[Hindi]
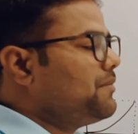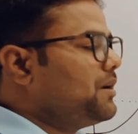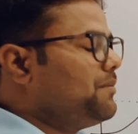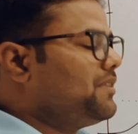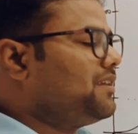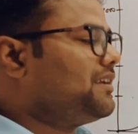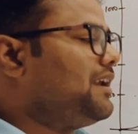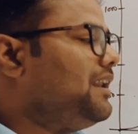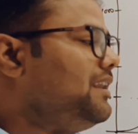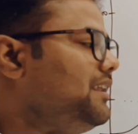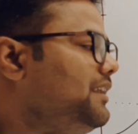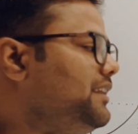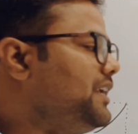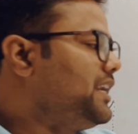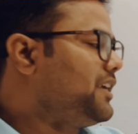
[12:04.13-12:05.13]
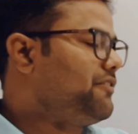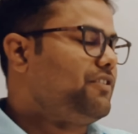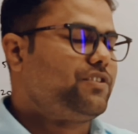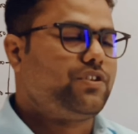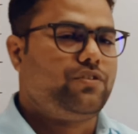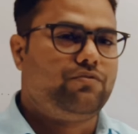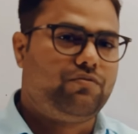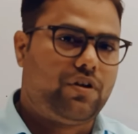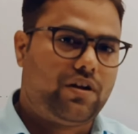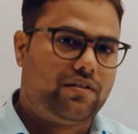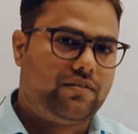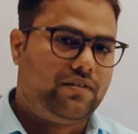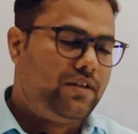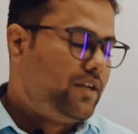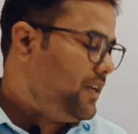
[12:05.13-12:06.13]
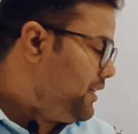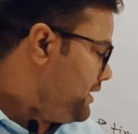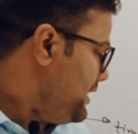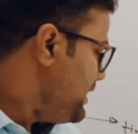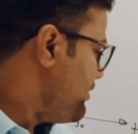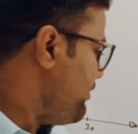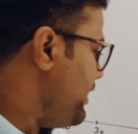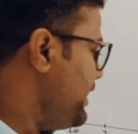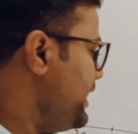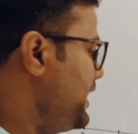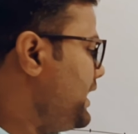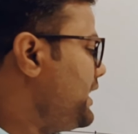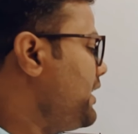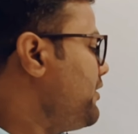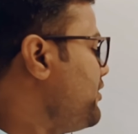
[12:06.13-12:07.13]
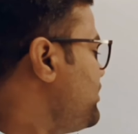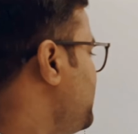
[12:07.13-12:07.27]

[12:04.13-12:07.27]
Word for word: है टाइम का मतलब क्या लीनियर इक्वेशन हुआ ये क्वाड्रेटिक